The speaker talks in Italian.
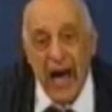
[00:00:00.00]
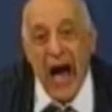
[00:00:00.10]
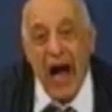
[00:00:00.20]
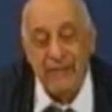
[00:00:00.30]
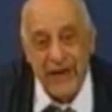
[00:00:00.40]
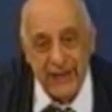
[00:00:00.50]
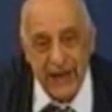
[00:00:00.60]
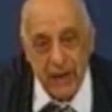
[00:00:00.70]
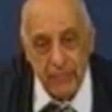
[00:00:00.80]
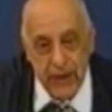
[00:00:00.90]
Avete
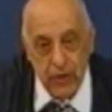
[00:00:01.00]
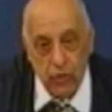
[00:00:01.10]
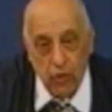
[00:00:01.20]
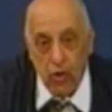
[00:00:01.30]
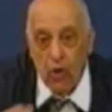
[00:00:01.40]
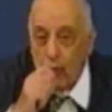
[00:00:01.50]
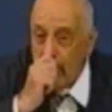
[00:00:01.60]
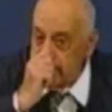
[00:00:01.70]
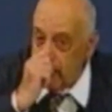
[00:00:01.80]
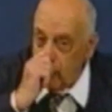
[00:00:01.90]
capito?
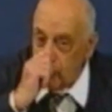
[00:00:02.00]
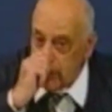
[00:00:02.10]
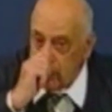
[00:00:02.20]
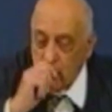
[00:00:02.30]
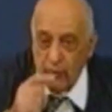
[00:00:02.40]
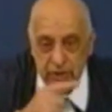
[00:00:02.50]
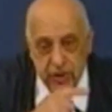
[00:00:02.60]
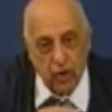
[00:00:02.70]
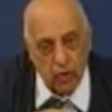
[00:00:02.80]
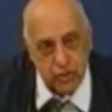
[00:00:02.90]
Quando io ho detto
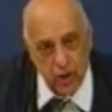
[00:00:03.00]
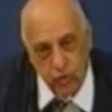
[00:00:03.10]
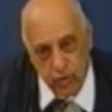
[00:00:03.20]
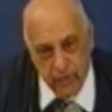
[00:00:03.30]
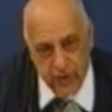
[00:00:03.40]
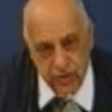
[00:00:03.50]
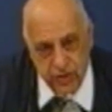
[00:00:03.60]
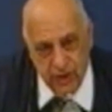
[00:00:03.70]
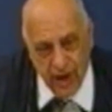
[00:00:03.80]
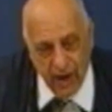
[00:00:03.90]
queste cose
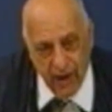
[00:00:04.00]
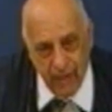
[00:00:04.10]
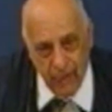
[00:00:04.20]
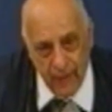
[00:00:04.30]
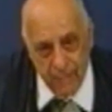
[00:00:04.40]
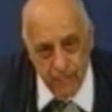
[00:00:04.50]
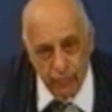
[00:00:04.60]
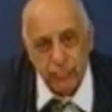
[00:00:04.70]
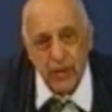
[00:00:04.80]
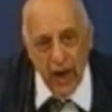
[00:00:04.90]
all'università,
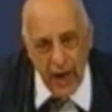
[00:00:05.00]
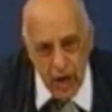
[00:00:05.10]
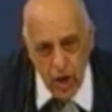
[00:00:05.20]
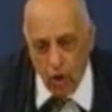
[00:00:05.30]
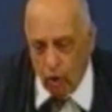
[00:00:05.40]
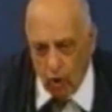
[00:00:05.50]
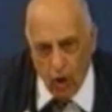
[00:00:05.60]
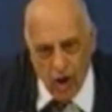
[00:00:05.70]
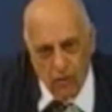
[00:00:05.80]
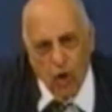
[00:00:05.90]
io
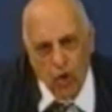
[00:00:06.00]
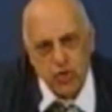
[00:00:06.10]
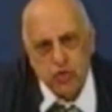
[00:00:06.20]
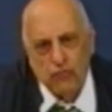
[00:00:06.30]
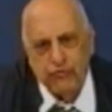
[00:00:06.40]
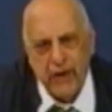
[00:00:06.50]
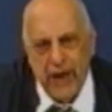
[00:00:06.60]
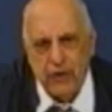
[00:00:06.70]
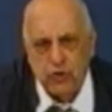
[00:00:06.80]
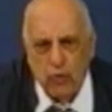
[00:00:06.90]
ho, ho
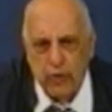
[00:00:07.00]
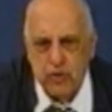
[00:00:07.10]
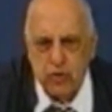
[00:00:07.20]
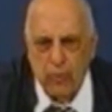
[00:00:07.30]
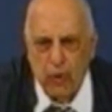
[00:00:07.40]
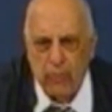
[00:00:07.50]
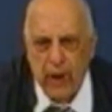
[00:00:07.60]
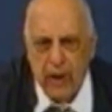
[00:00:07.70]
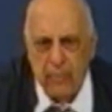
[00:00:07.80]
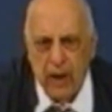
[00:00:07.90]
sofferto questo
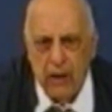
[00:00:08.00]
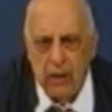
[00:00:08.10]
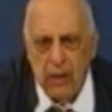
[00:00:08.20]
problema.